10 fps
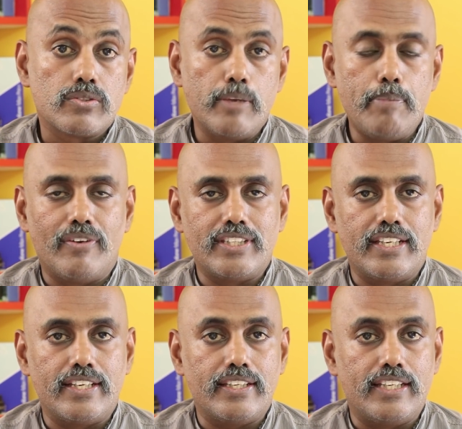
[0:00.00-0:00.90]
ஸோ இப்போ வந்து
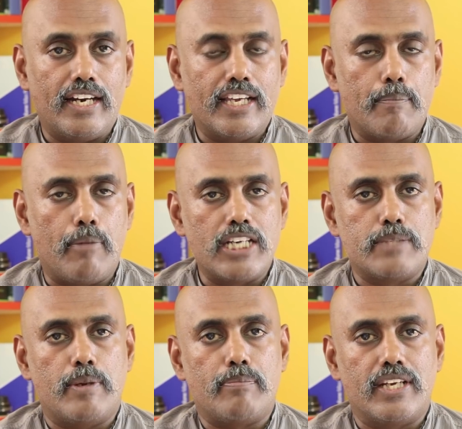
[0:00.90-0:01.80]
இதில் நீங்க
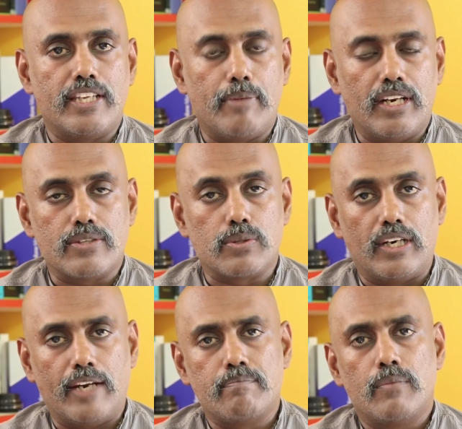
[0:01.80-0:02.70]
பார்ட்டிசிபேட் பண்ணது எப்படின்னு நான்
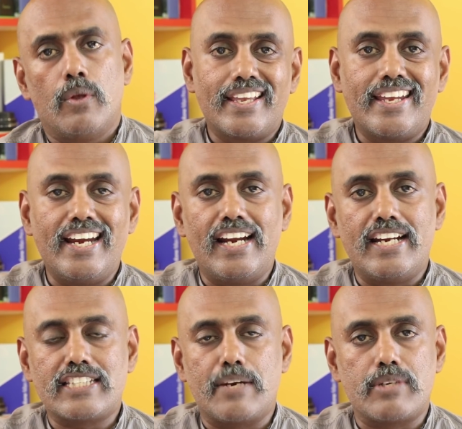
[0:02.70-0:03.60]
சொல்றேன் கீழே
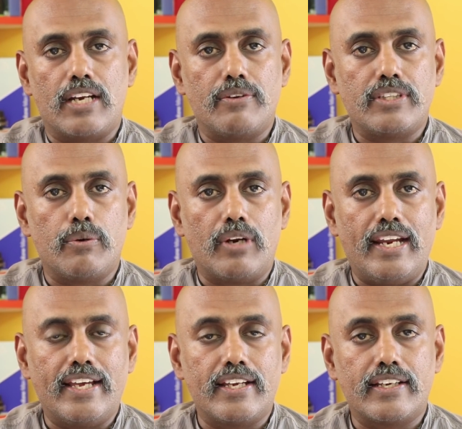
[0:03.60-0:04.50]
டிஸ்கிரிப்ஷன்ல வந்து ஒரு
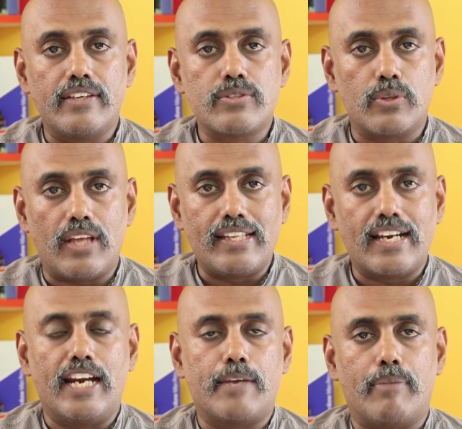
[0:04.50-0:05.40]
லிங்க் இருக்கு ஸோ அதை
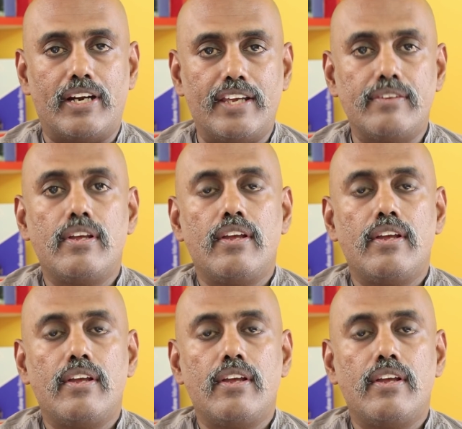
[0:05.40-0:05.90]
கிளிக் பண்ணி